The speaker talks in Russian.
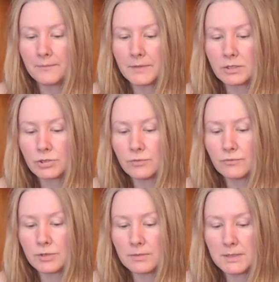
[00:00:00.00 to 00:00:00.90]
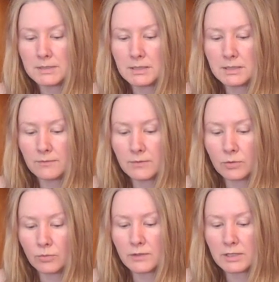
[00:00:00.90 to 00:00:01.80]
Так что вот, имейте это в
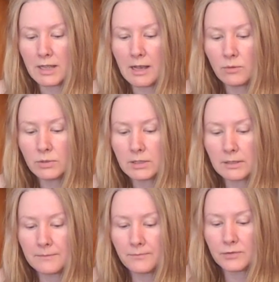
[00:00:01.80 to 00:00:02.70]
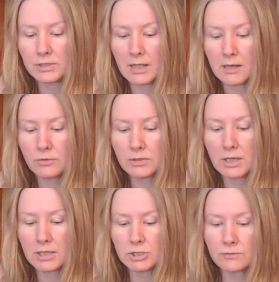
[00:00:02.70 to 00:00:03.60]
виду. Вертолет, вертолет
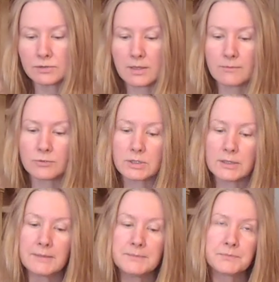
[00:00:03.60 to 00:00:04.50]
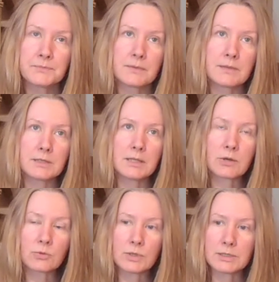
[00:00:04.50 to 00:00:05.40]
также вот там вот над
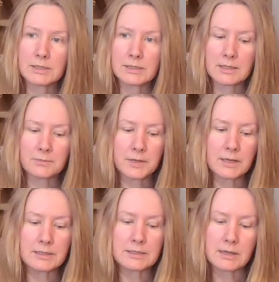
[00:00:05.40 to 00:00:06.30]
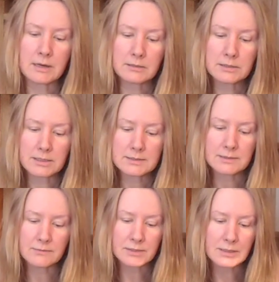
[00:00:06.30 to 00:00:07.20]
дорогой над этой пролетал,
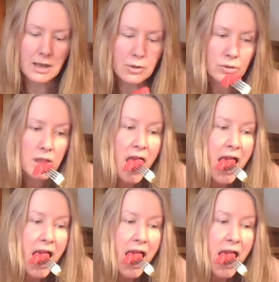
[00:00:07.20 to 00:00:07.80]
красный вертолет.